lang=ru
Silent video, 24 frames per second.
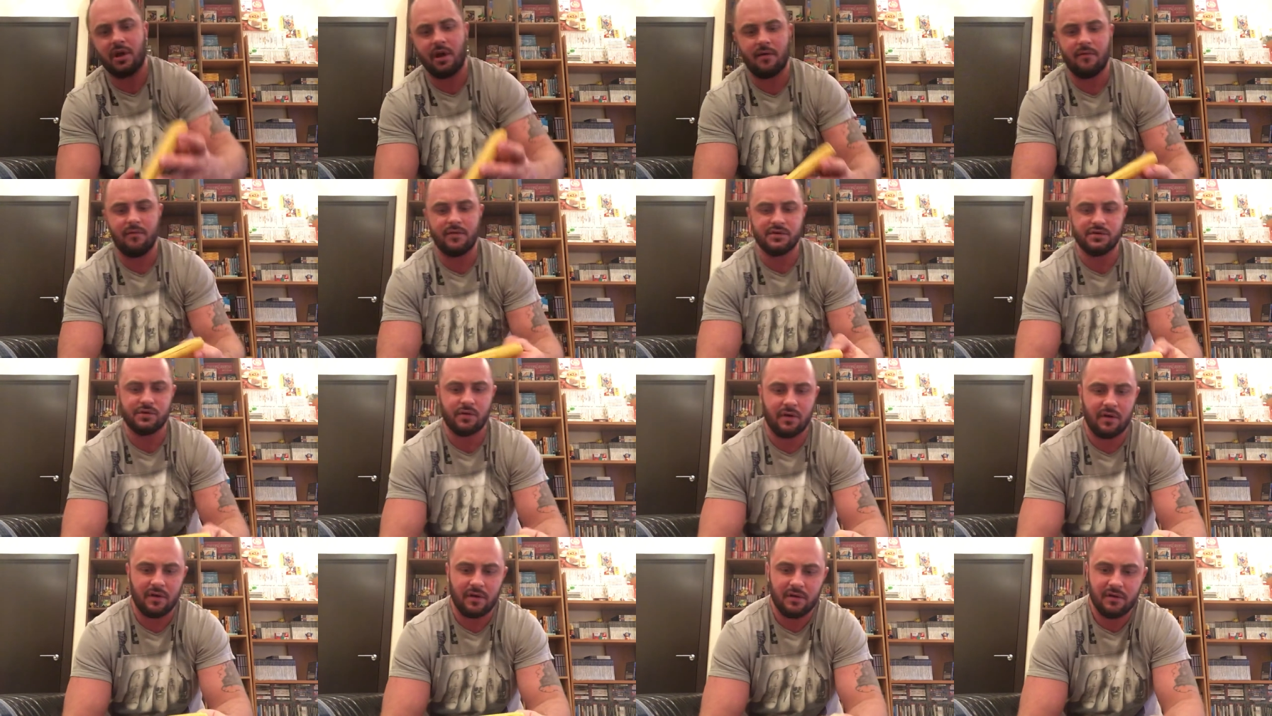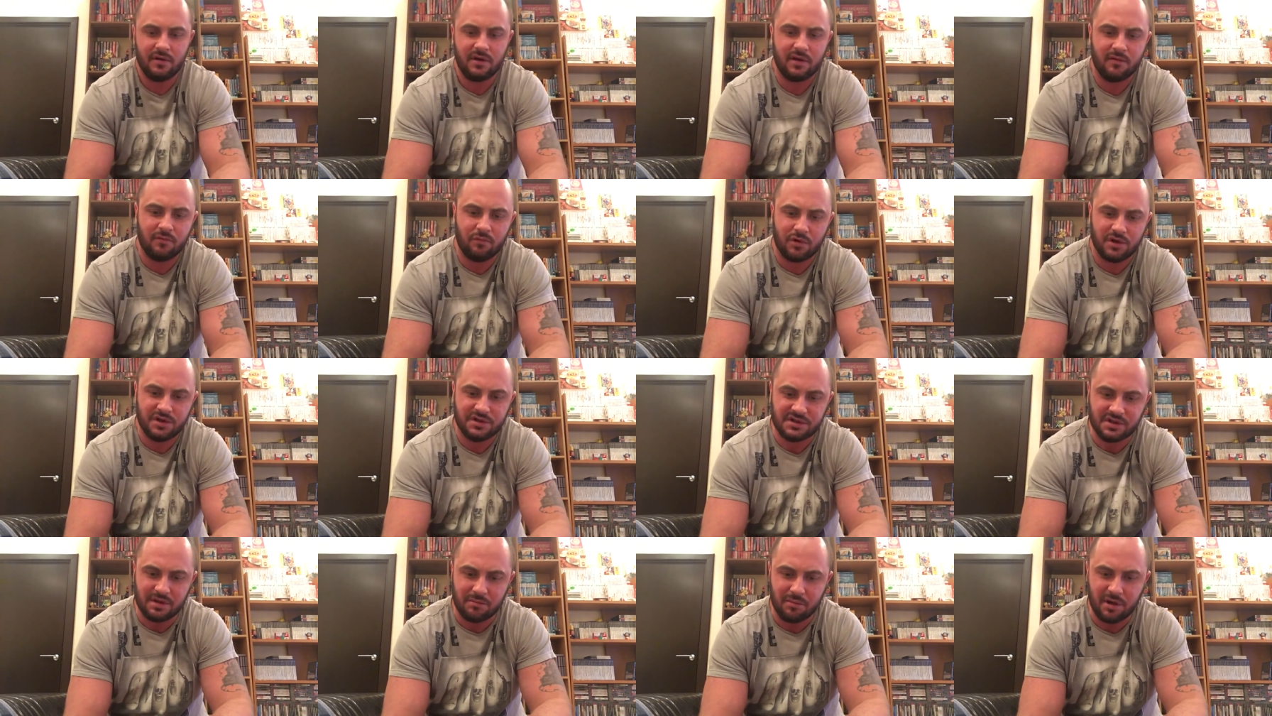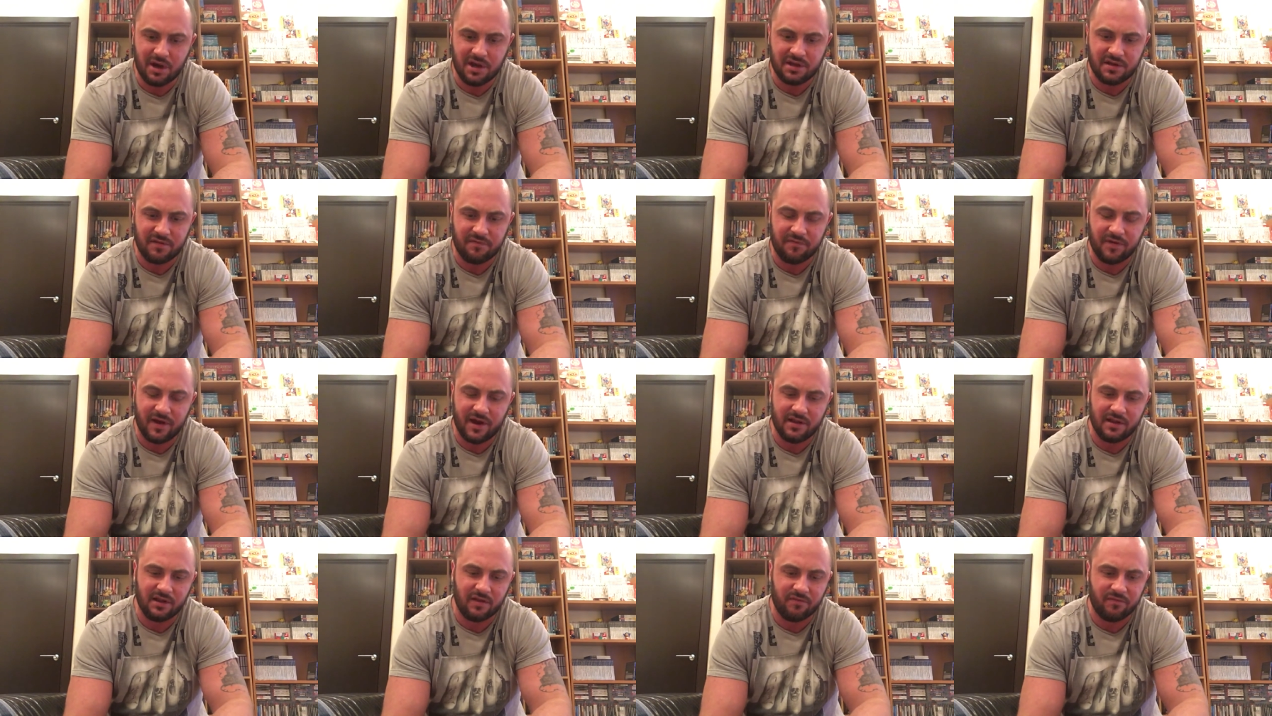я его, из за его из-за Mighty
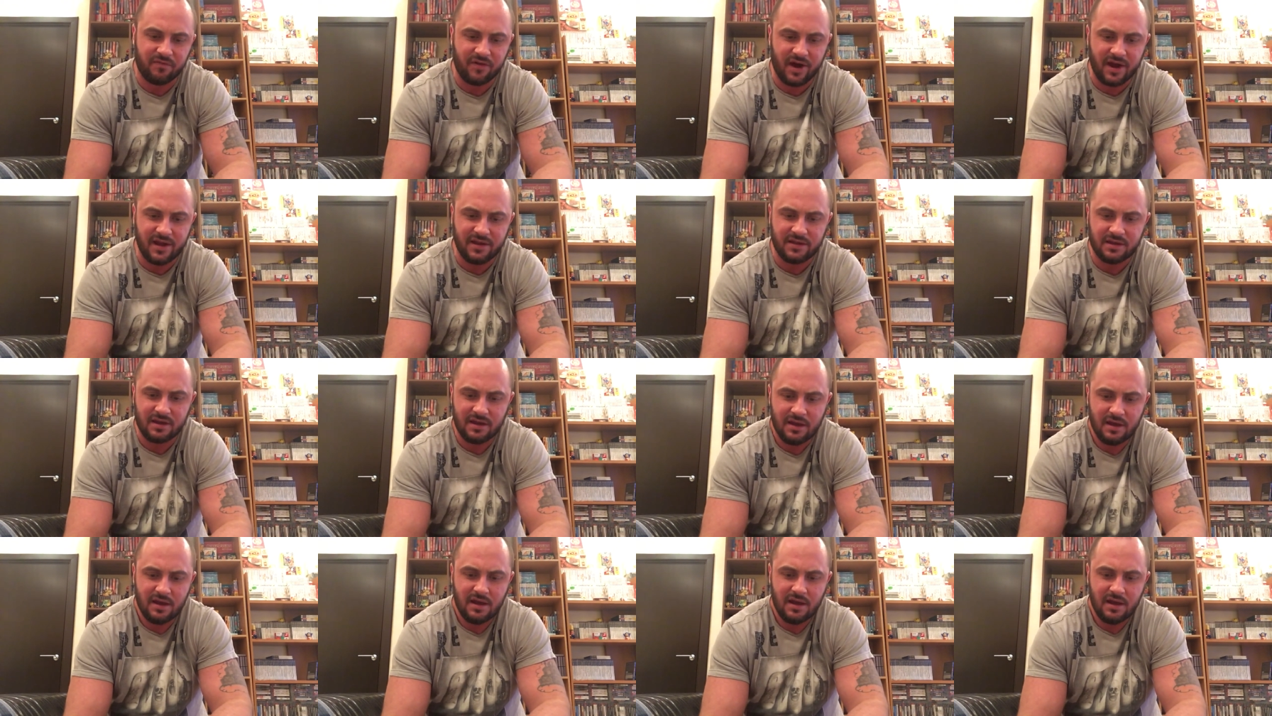Final Fight.